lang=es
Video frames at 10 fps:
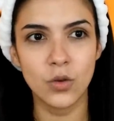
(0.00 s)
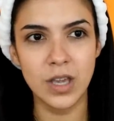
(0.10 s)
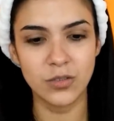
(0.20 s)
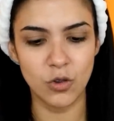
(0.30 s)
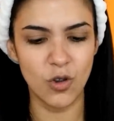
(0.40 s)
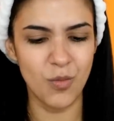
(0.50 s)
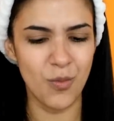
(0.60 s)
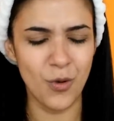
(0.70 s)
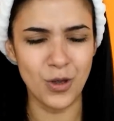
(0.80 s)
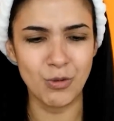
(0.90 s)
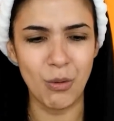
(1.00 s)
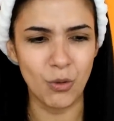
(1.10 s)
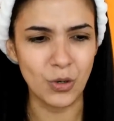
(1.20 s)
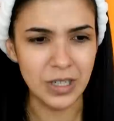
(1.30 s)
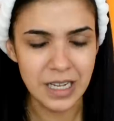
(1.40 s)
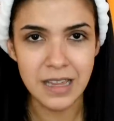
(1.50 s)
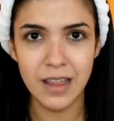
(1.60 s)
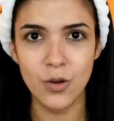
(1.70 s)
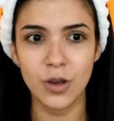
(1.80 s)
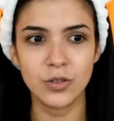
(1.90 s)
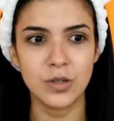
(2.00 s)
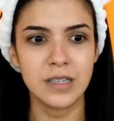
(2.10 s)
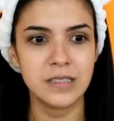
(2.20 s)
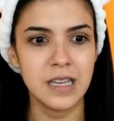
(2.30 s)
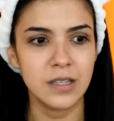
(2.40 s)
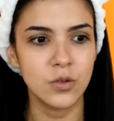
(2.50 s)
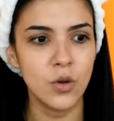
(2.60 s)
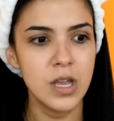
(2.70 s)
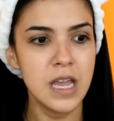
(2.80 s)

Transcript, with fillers: ya estoy como un poquito aburrida de lo que estoy haciendo.